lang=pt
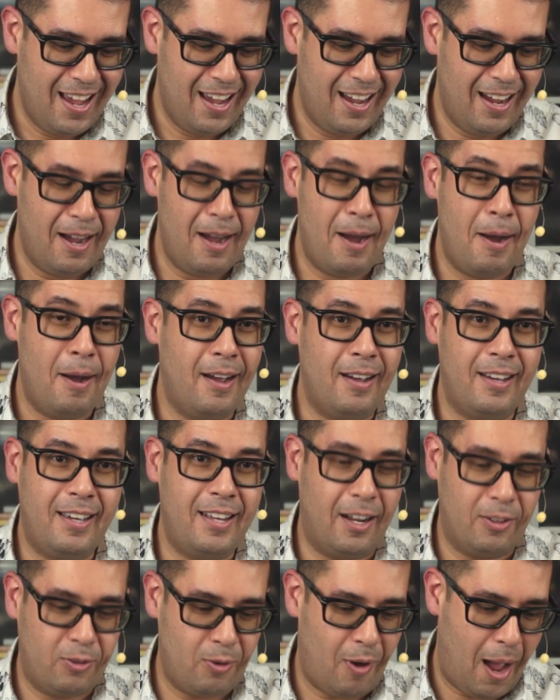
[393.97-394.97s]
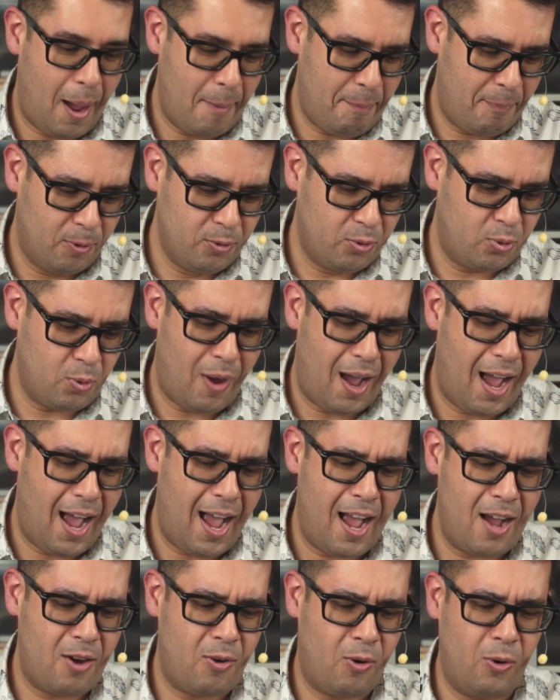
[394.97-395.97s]
uh, graduar,
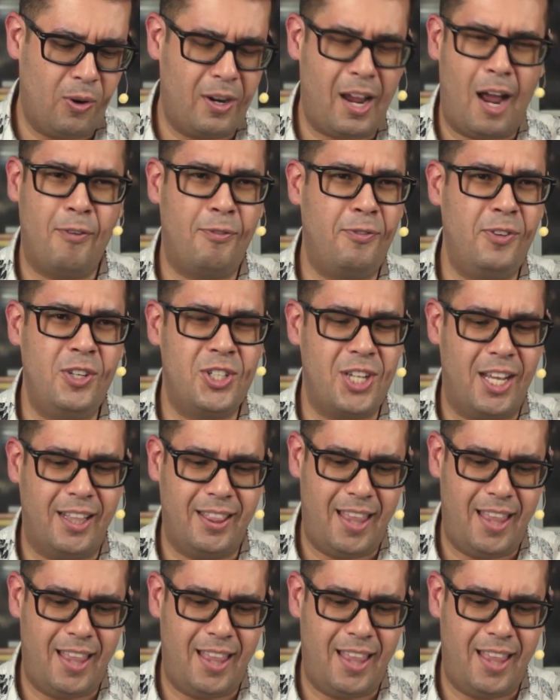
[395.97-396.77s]
pontuar, colocar ficha